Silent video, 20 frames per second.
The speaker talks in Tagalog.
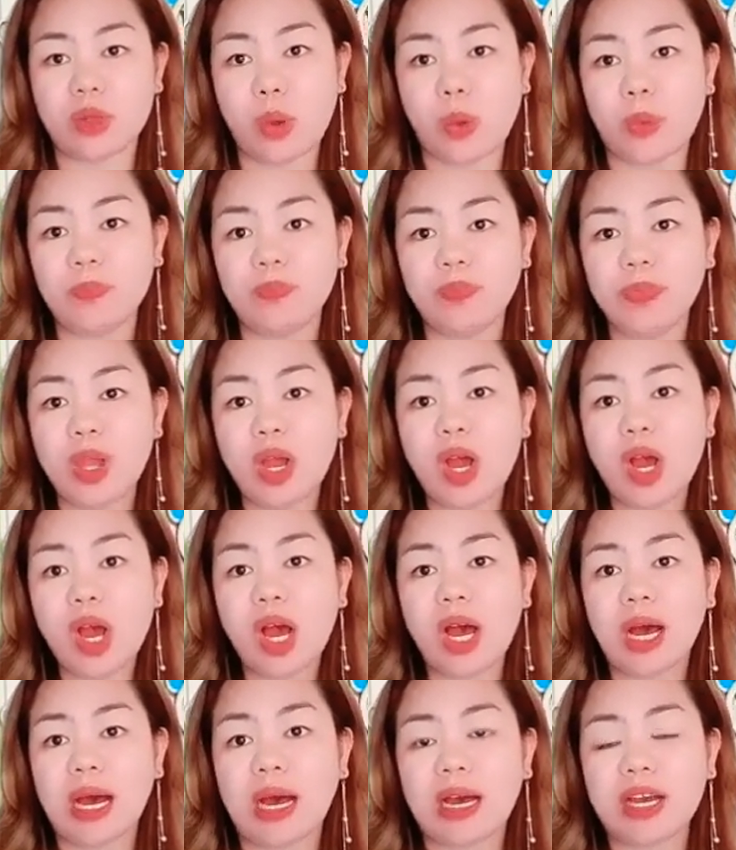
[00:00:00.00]
So
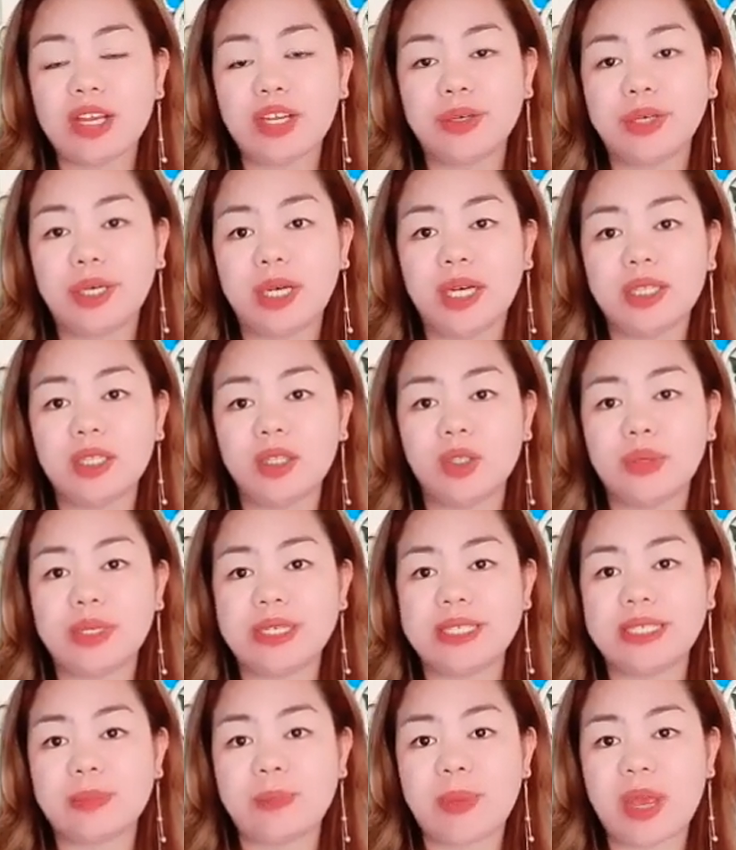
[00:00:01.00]
uh, you yun,
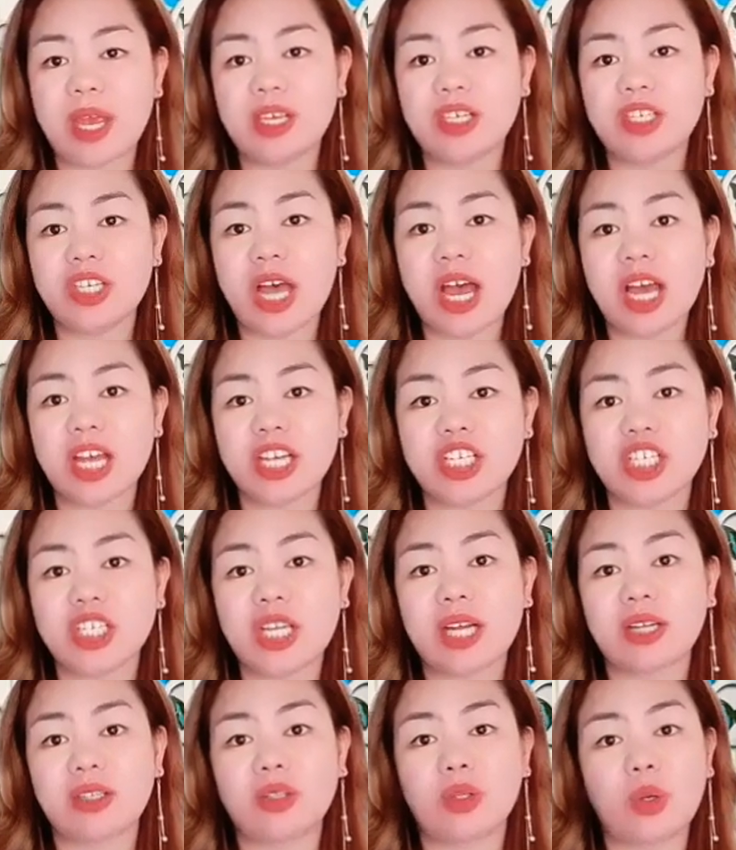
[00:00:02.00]
no space,
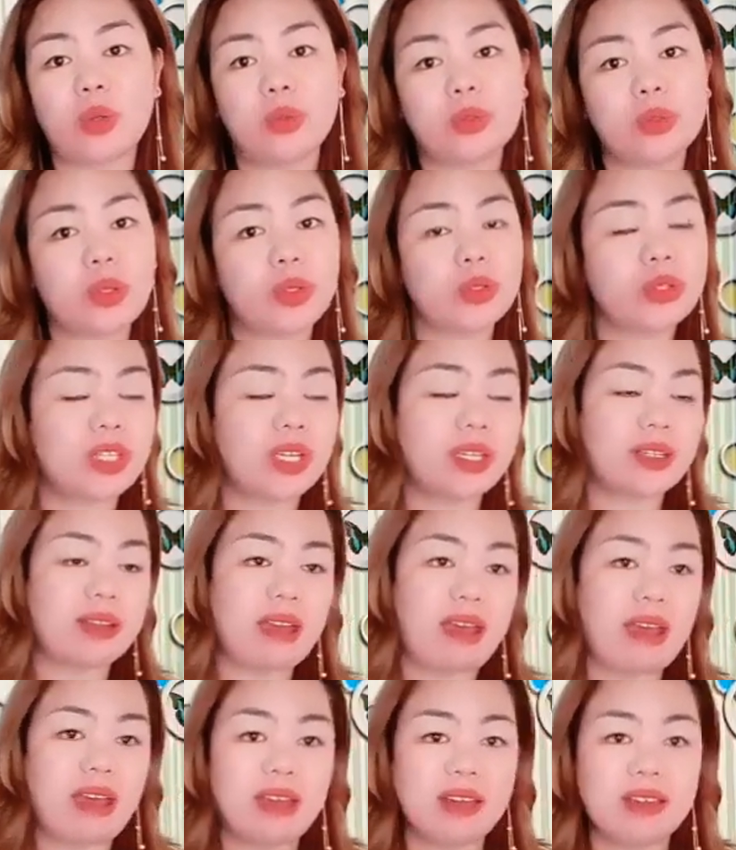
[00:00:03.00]
hashtag don't
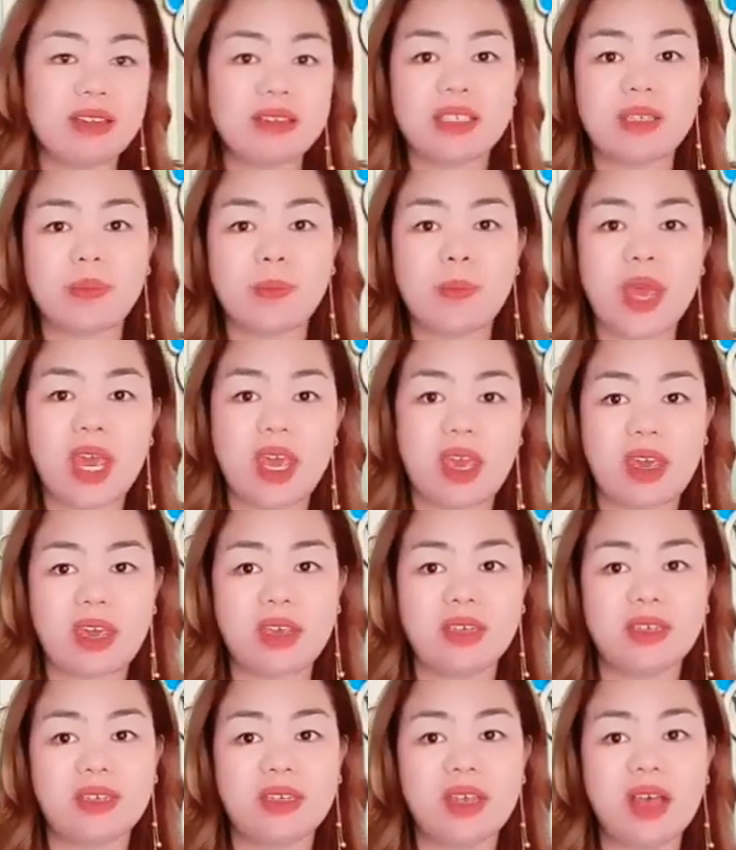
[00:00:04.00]
contain any
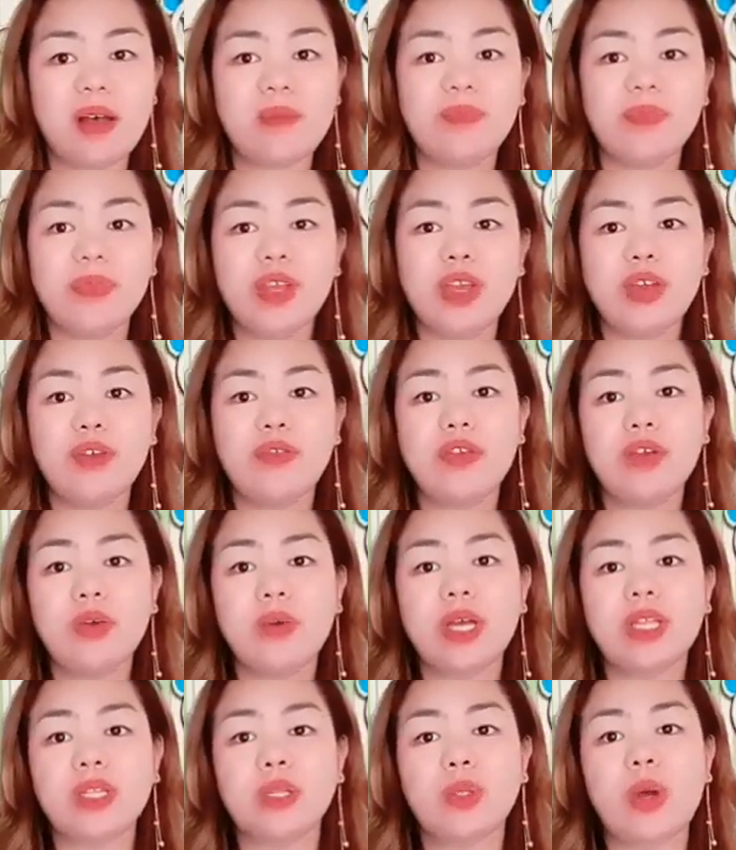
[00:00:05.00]
space if
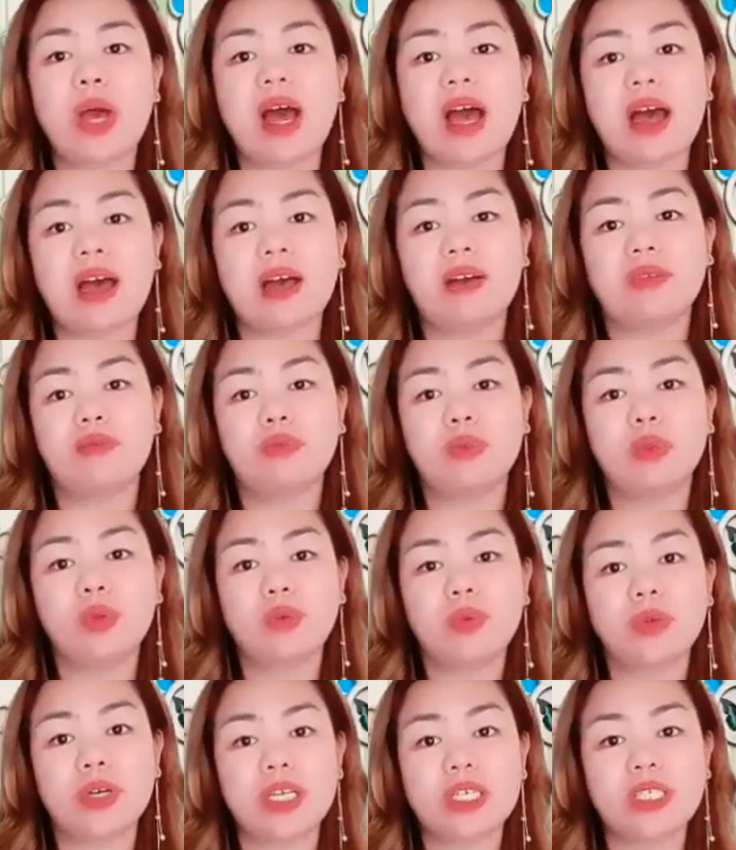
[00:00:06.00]
you want to have
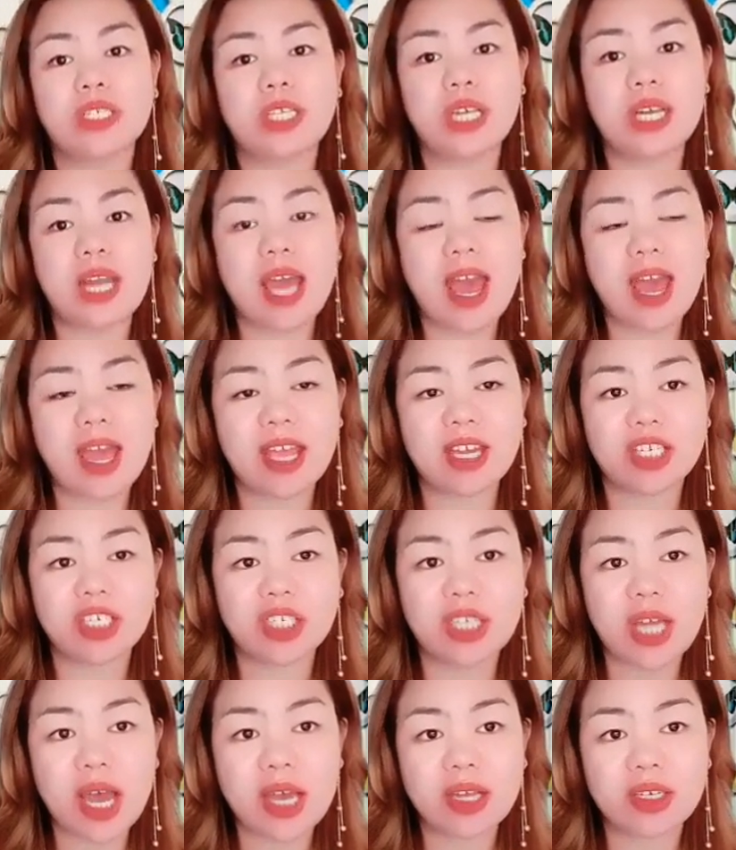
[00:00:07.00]
two words in
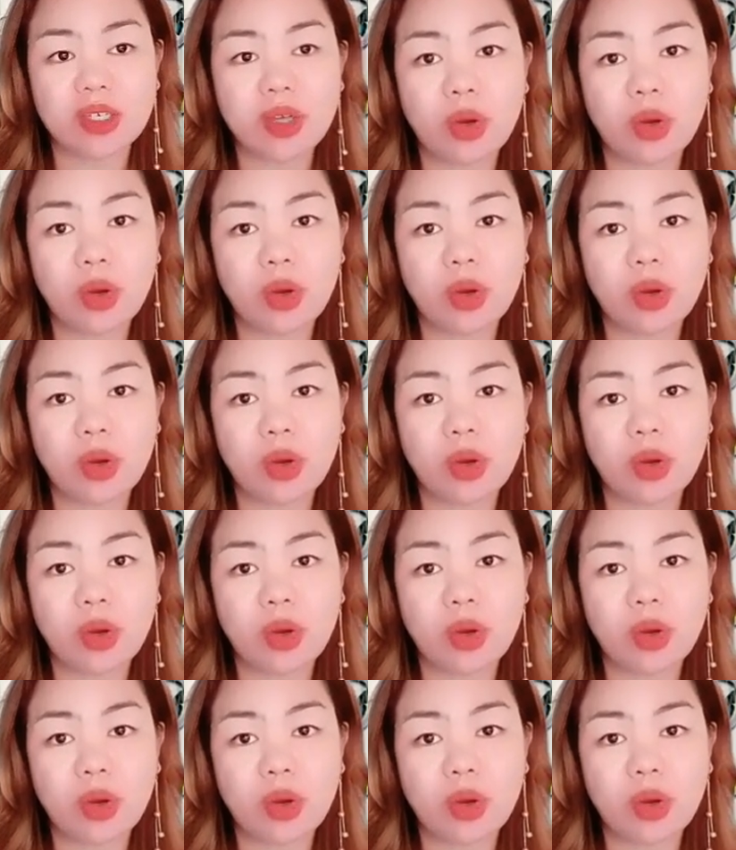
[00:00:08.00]
hashtag.